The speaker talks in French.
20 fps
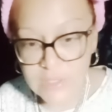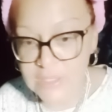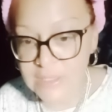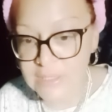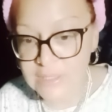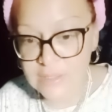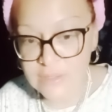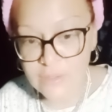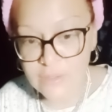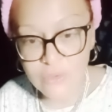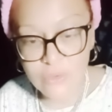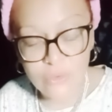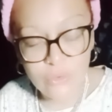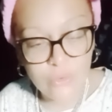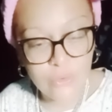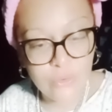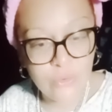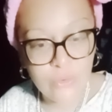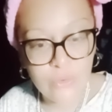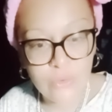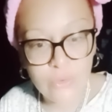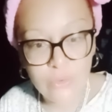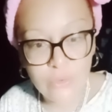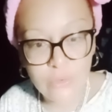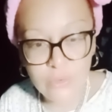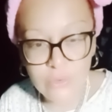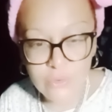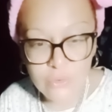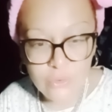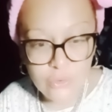et euh,
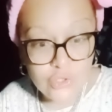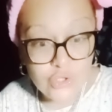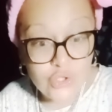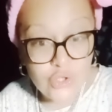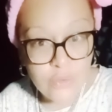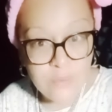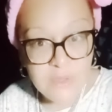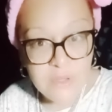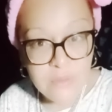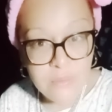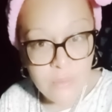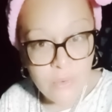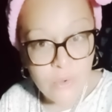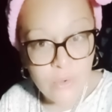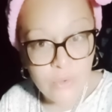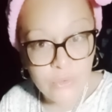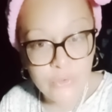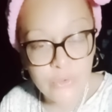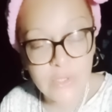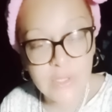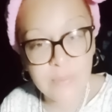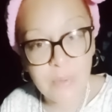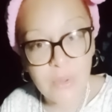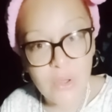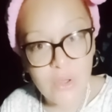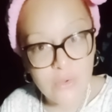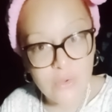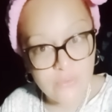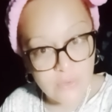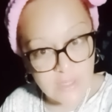le, cheminement de
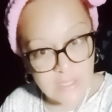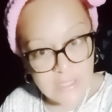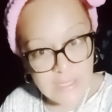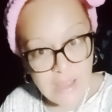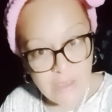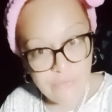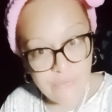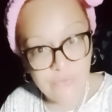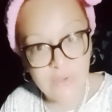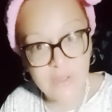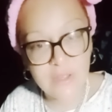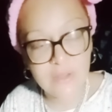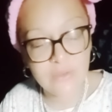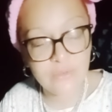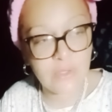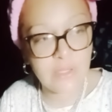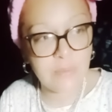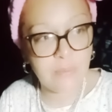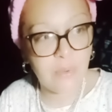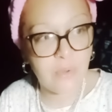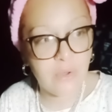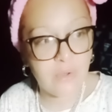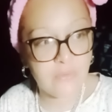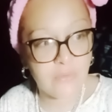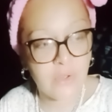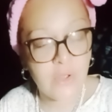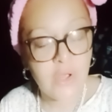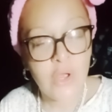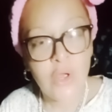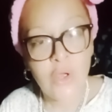l'épreuve et la fin de l'épreuve.
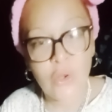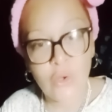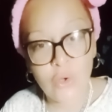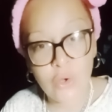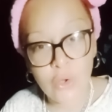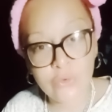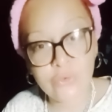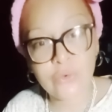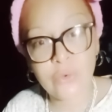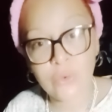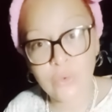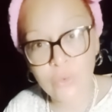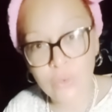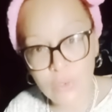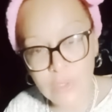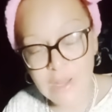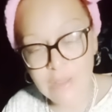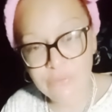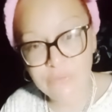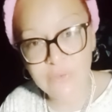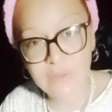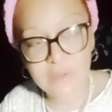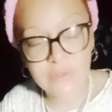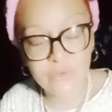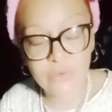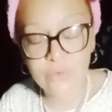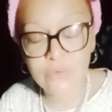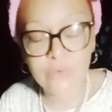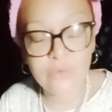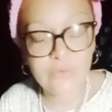Lorsque la fin,
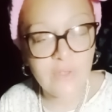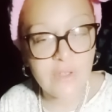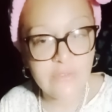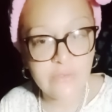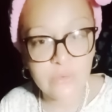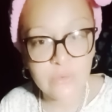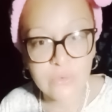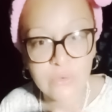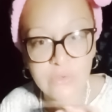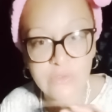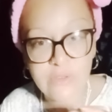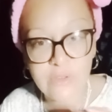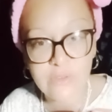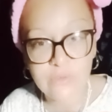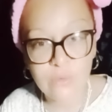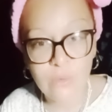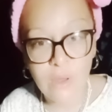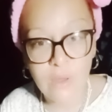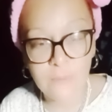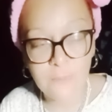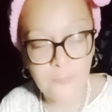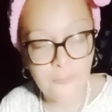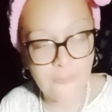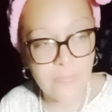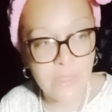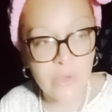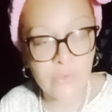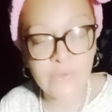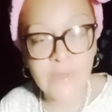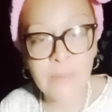de toute façon que ce soit
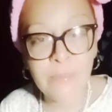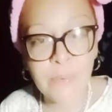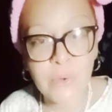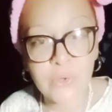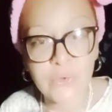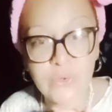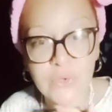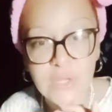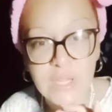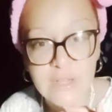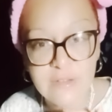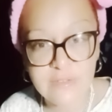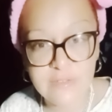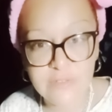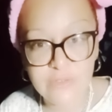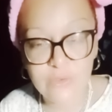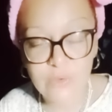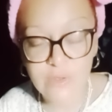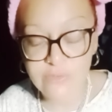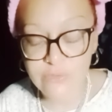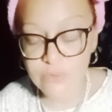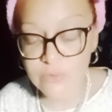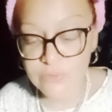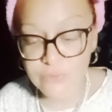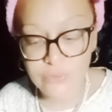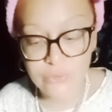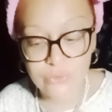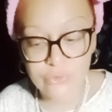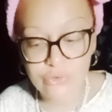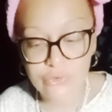dans n'importe quelle situation, il
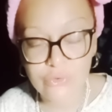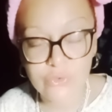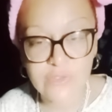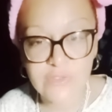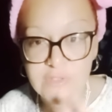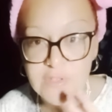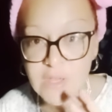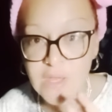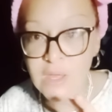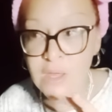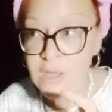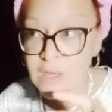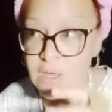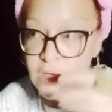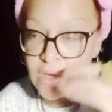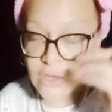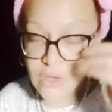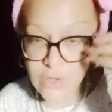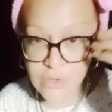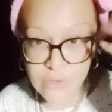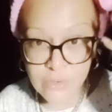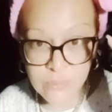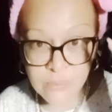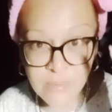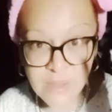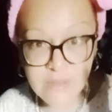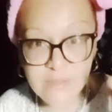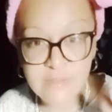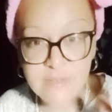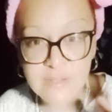faut toujours dire euh,
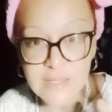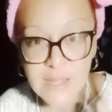merci